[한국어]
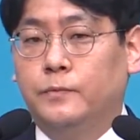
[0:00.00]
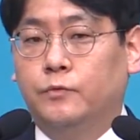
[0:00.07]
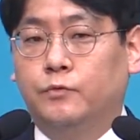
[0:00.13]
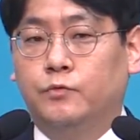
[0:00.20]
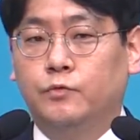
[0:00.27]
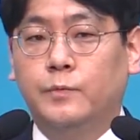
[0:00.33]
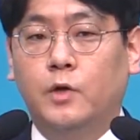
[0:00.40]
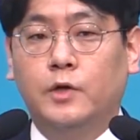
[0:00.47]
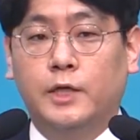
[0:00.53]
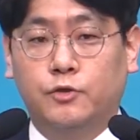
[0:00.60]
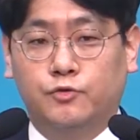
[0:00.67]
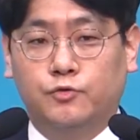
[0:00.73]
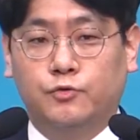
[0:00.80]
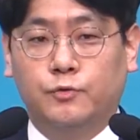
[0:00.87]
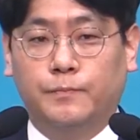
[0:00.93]
두 명의
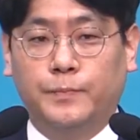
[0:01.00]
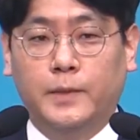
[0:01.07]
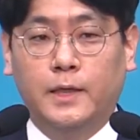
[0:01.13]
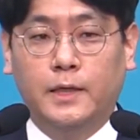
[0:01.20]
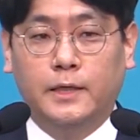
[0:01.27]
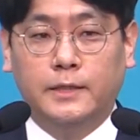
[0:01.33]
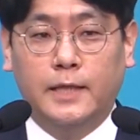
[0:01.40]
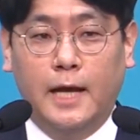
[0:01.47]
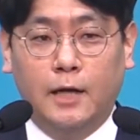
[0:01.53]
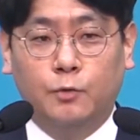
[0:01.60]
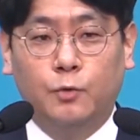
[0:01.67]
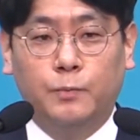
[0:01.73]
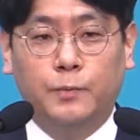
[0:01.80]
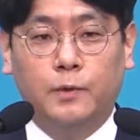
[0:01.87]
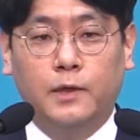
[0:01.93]
죽음,
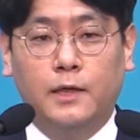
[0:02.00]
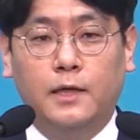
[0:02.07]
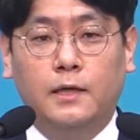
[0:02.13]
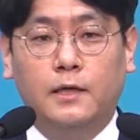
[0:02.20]
야곱과